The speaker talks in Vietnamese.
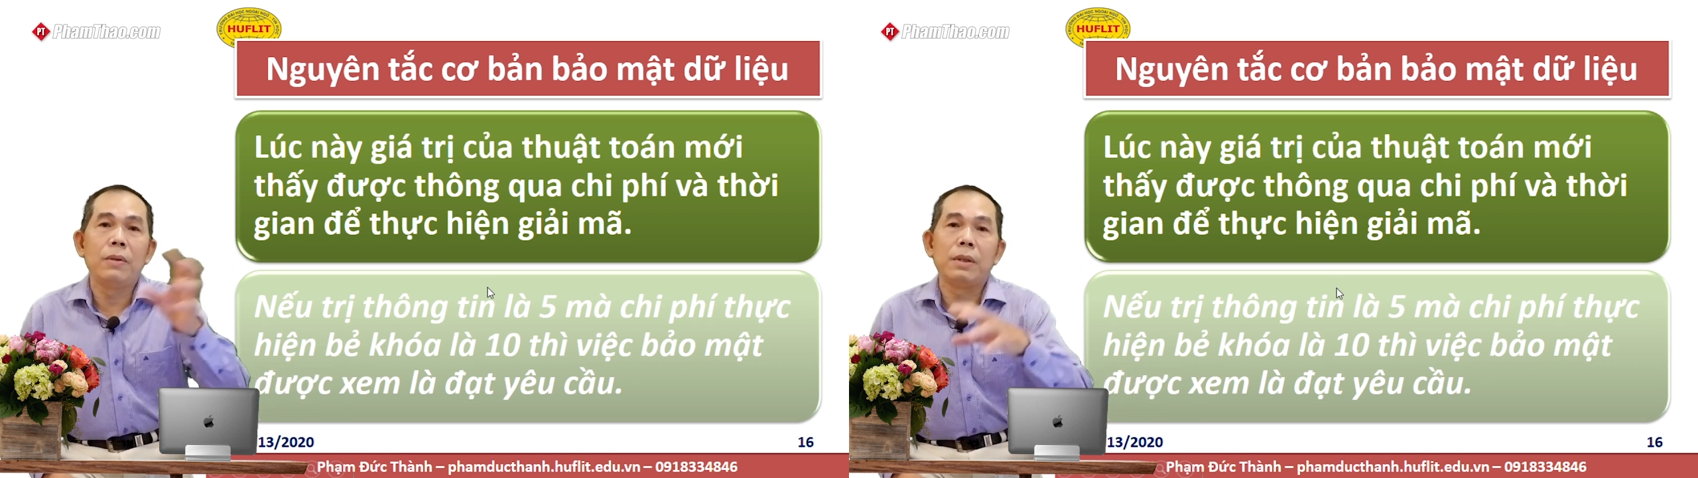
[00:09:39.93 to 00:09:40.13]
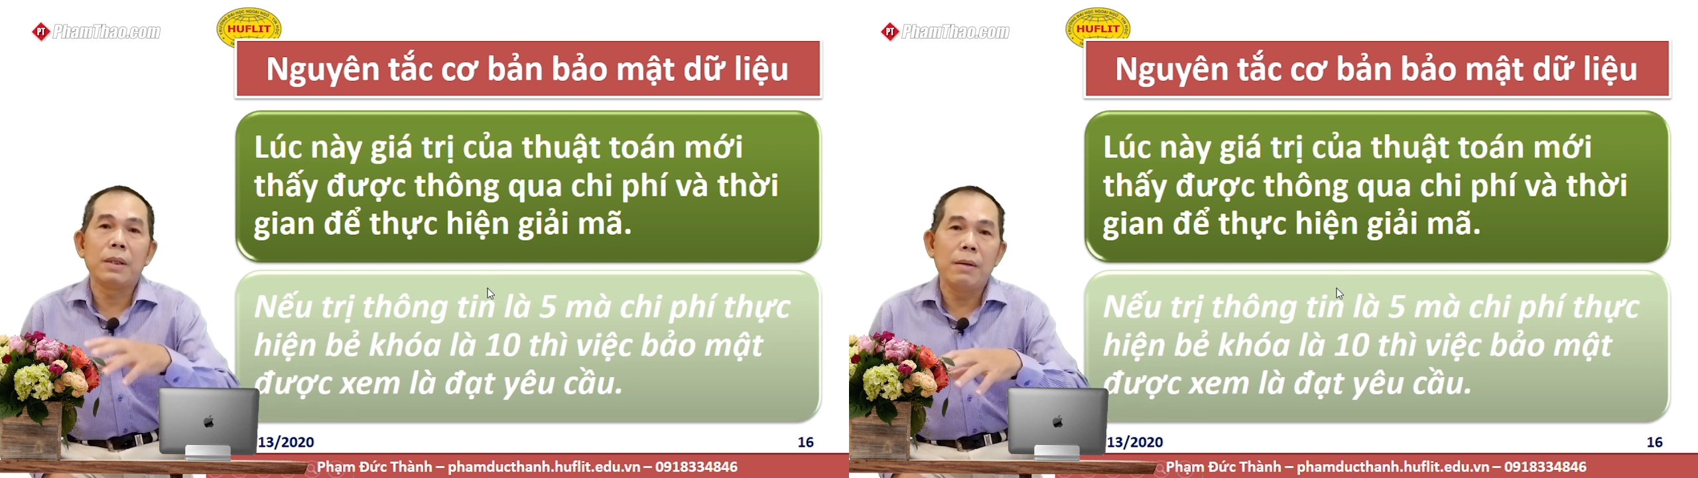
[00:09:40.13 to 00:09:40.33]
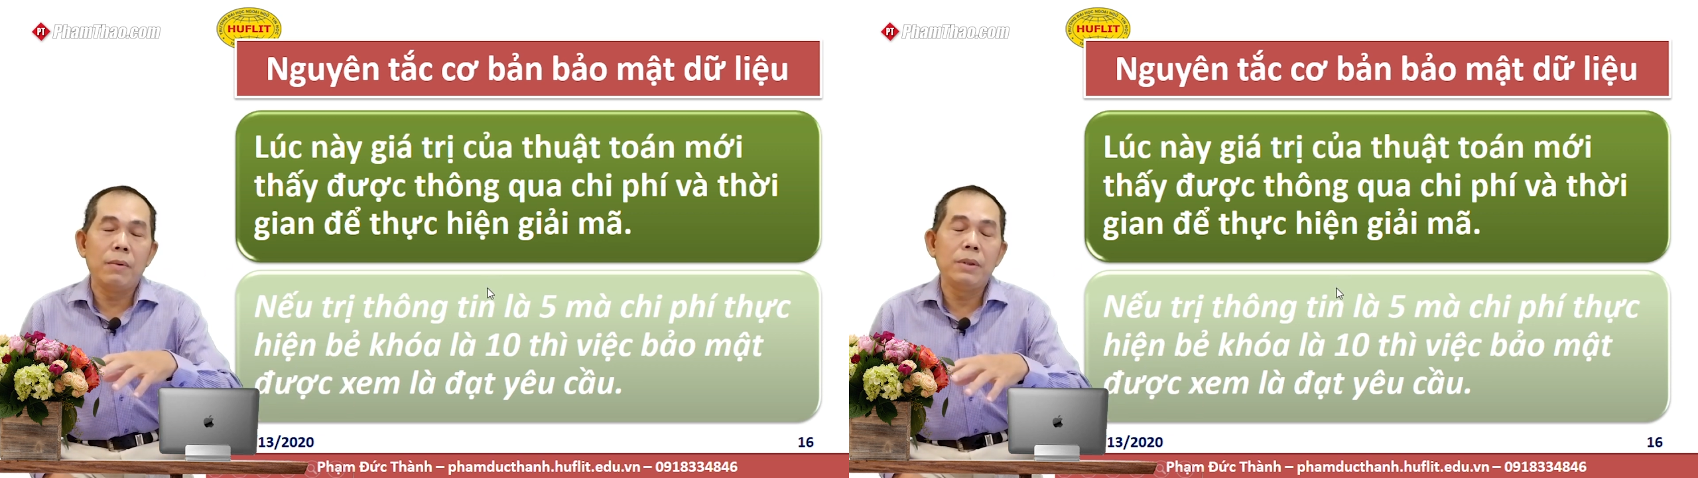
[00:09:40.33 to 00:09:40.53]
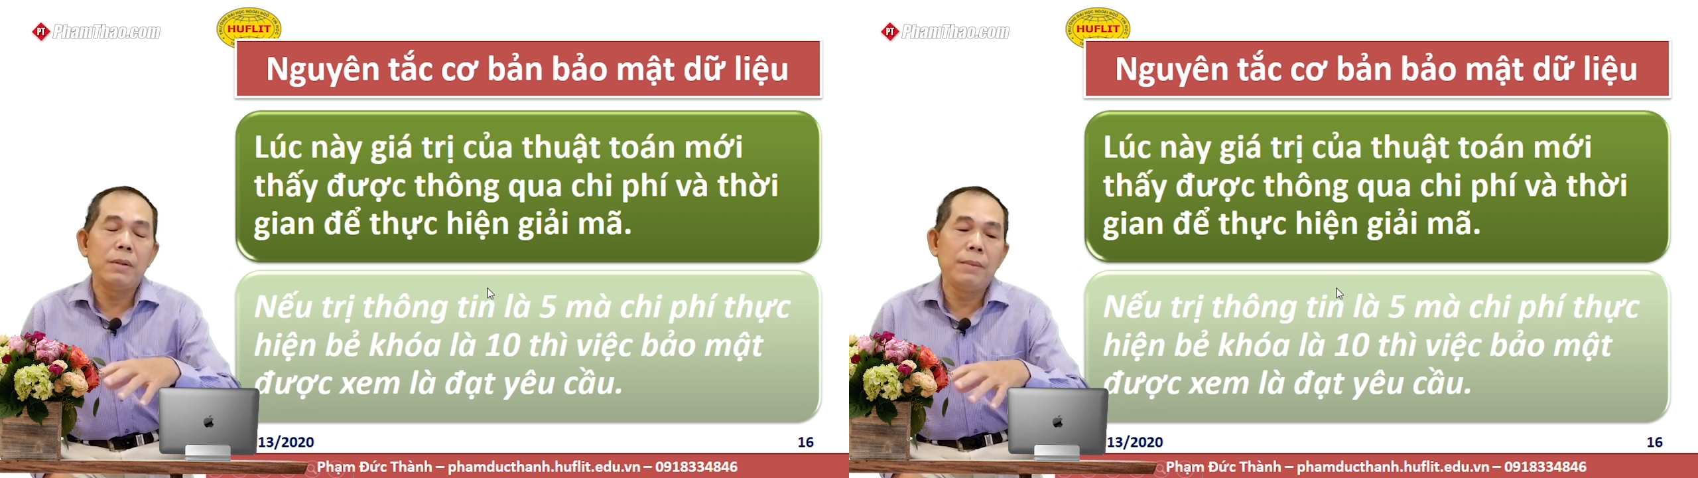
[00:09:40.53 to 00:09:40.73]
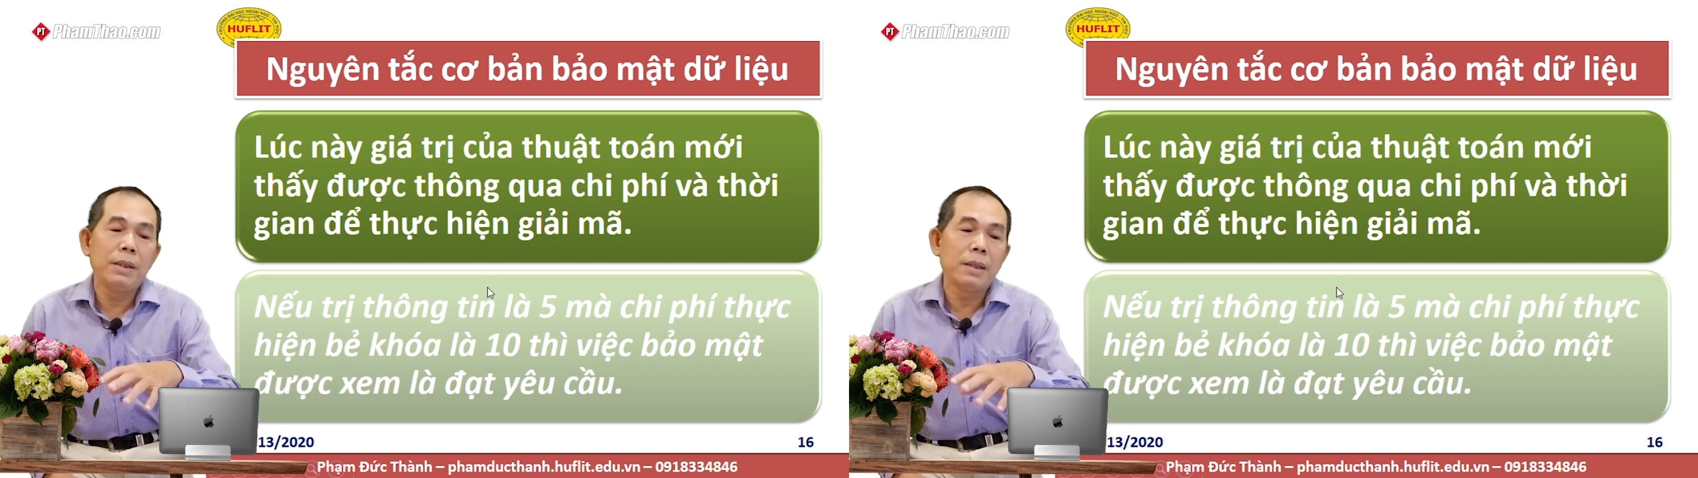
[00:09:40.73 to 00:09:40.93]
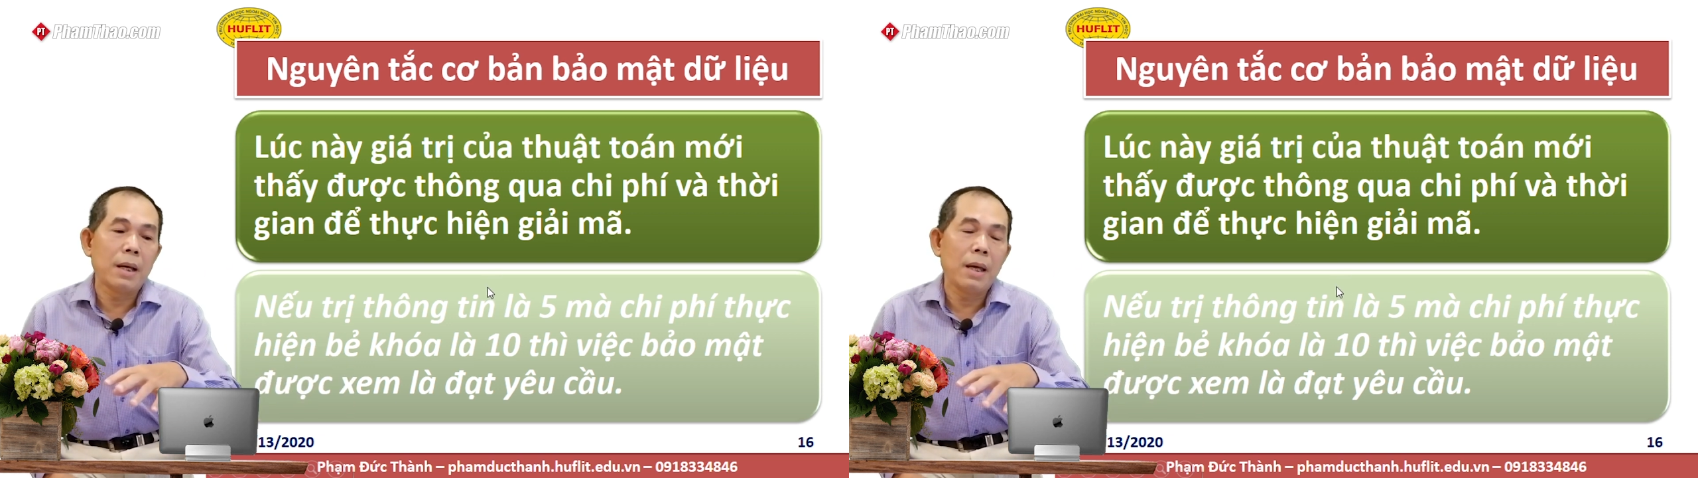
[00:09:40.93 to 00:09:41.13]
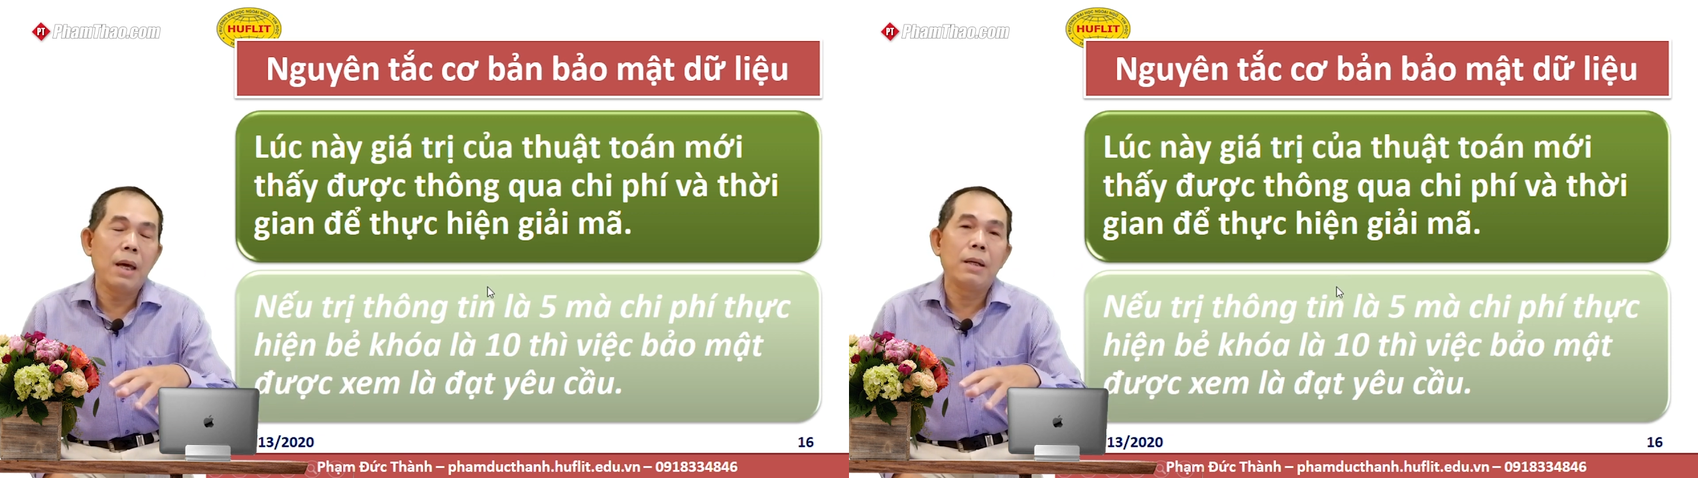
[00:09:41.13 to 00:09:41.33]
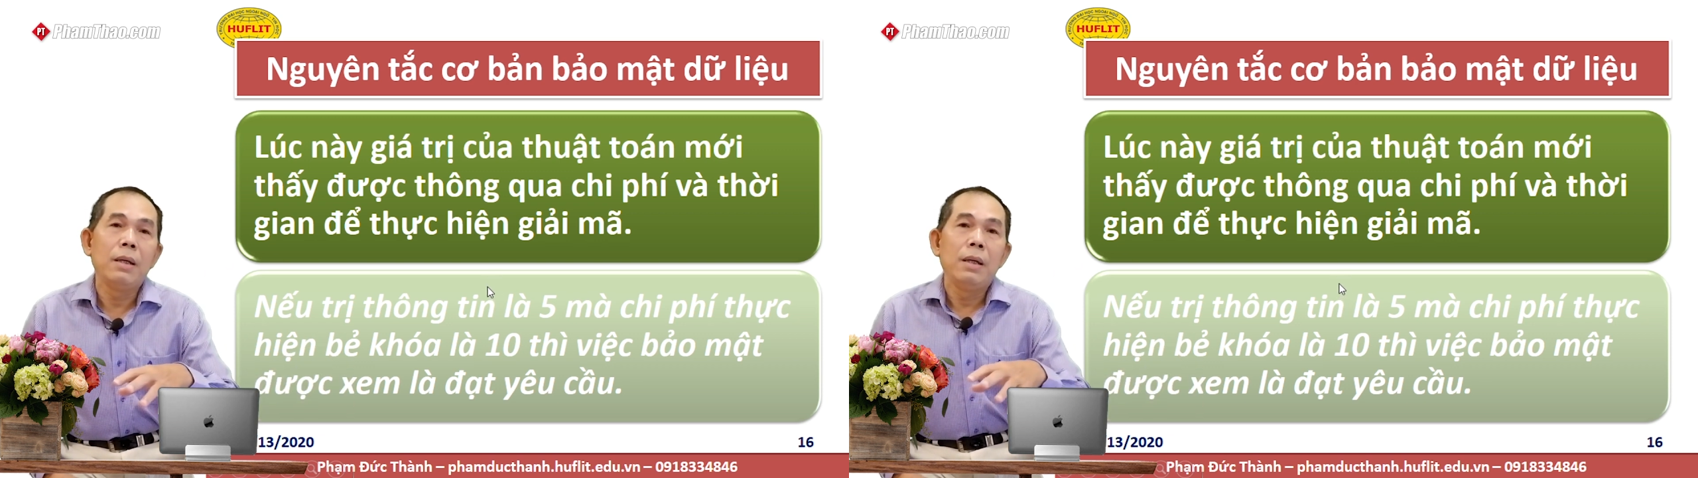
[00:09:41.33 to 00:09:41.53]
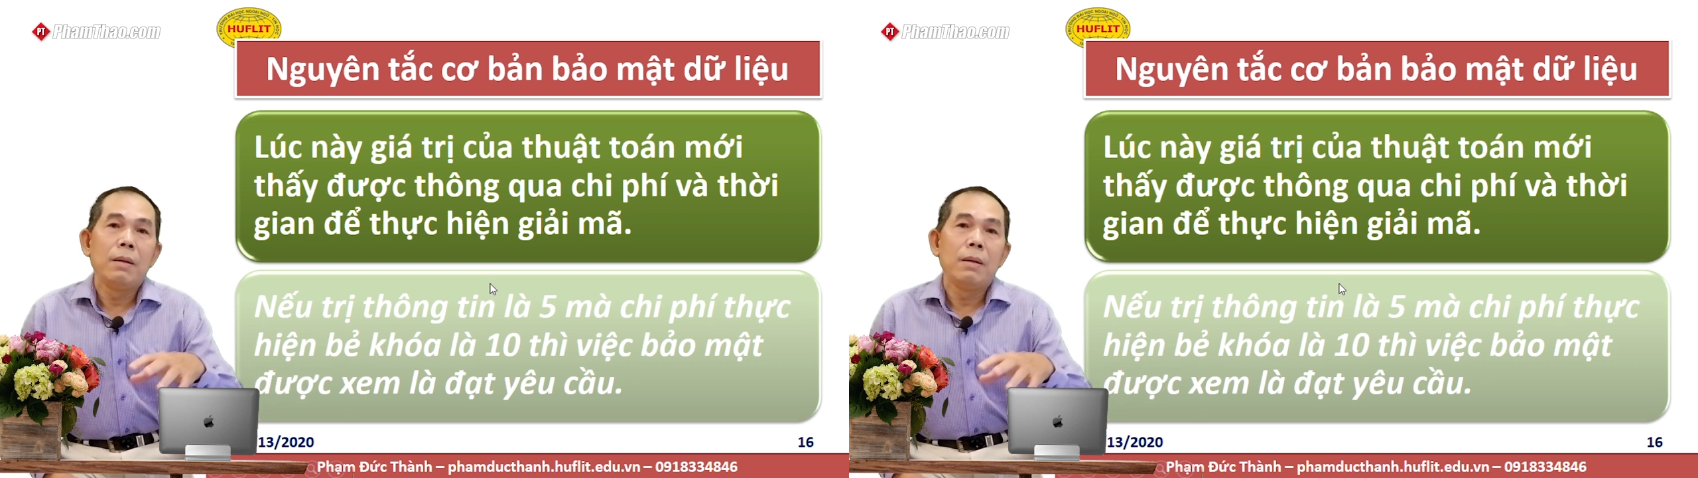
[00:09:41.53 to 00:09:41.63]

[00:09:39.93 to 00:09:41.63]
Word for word: vô cho thành phố Hồ Chí Minh chẳng hạn